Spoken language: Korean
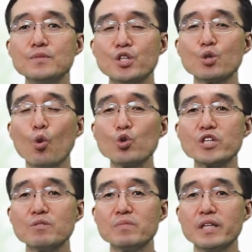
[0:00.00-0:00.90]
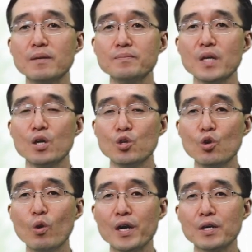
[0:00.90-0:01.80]
그리고 5절입니다.
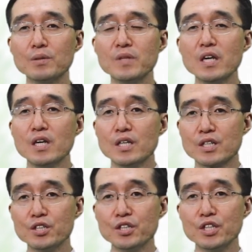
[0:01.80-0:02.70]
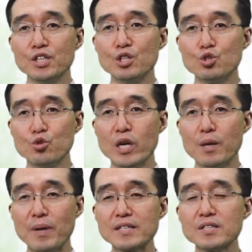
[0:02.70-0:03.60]
여호와여 그들이
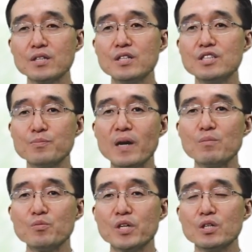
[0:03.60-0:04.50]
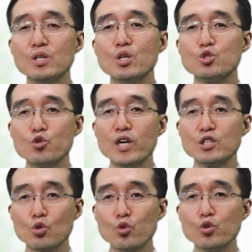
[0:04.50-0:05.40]
주의 백성을 짓밟으며
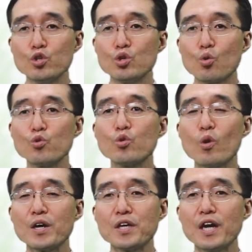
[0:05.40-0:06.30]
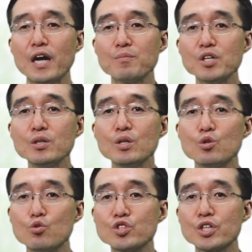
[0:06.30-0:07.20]
주의 소유를 곤고하게 하며
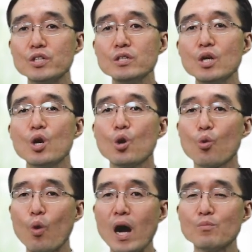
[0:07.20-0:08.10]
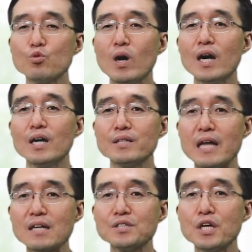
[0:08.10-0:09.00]
6절 과부와
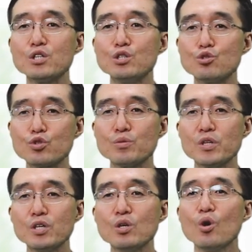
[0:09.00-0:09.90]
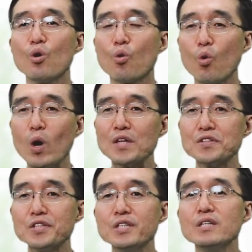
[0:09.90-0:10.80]
나그네를 죽이며
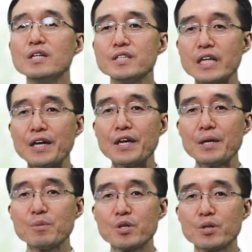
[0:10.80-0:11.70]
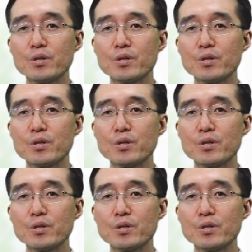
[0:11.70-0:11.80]
고아들을 살해하며